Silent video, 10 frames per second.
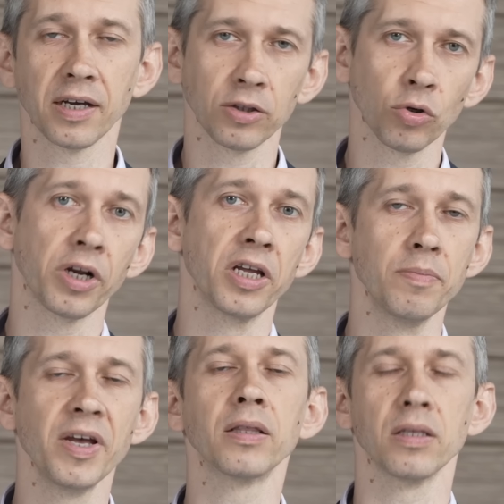которое
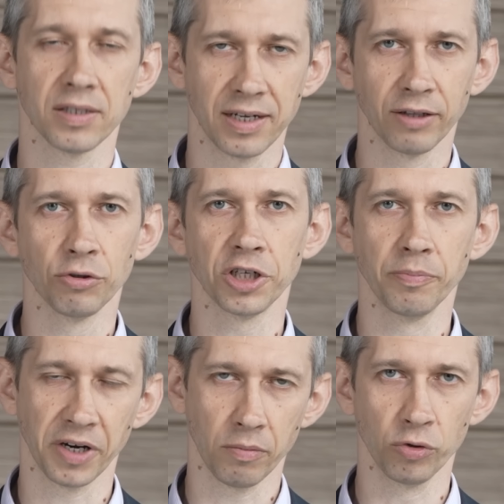имеет следующее
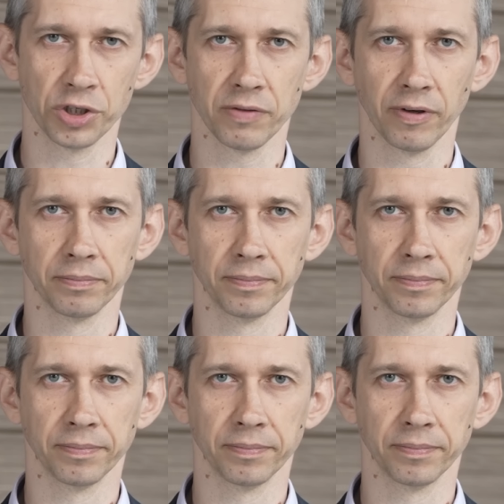преимущество –